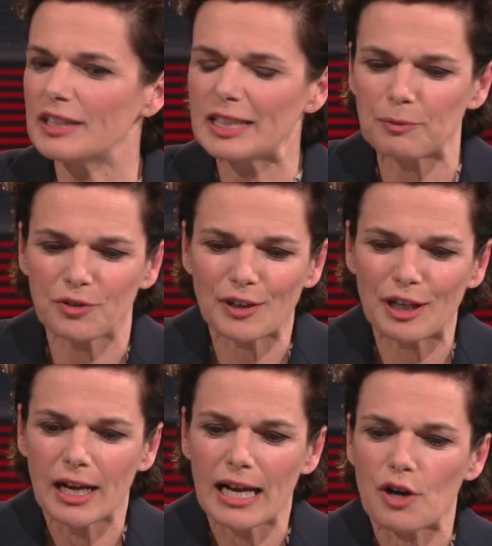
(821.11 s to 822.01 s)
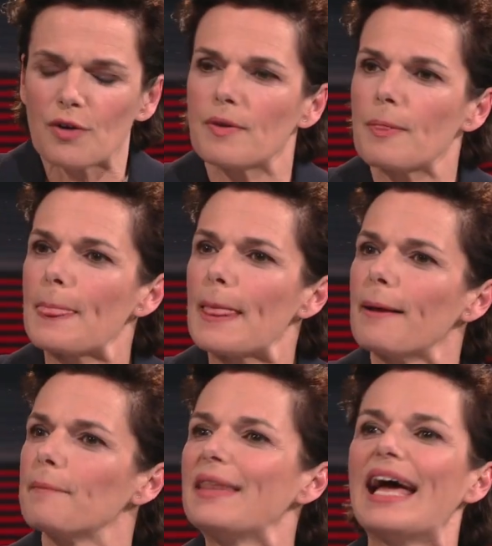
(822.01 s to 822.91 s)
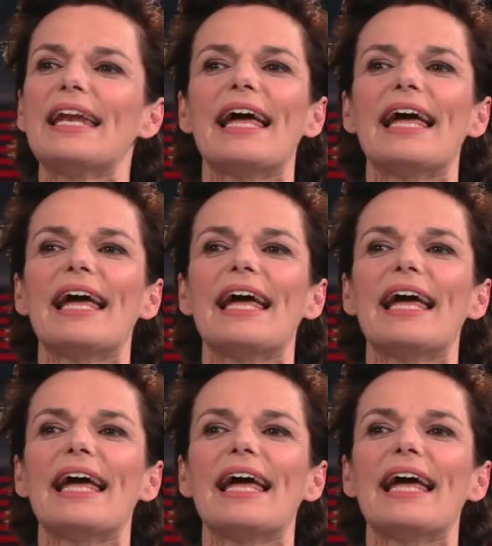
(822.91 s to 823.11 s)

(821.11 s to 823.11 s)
Ich habe vor... Einen Satz noch, in René Nein,